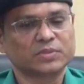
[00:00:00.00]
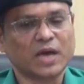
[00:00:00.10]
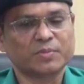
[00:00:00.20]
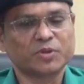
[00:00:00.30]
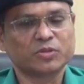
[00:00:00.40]

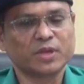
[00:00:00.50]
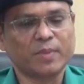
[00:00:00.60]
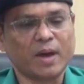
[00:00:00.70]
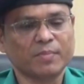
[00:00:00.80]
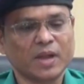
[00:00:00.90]
তার বিরুদ্ধে
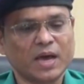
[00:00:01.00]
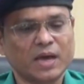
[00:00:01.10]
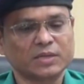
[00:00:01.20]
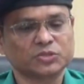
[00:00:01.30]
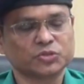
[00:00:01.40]
মামলা
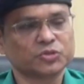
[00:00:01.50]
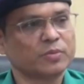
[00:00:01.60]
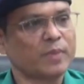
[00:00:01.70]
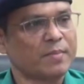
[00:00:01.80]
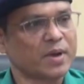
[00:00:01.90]
যদিও
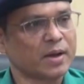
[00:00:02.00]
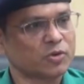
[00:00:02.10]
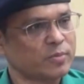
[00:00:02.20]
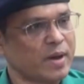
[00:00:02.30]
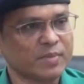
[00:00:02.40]
আমরা
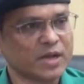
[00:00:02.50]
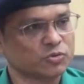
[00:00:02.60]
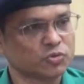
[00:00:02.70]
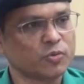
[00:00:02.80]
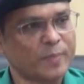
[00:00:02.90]
এখনও মামলার
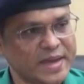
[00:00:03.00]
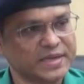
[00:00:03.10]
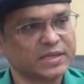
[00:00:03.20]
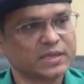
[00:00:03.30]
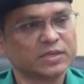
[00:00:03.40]
তথ্য
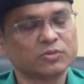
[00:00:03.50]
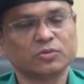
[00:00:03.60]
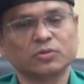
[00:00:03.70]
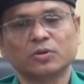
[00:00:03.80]
পাইনি কিন্তু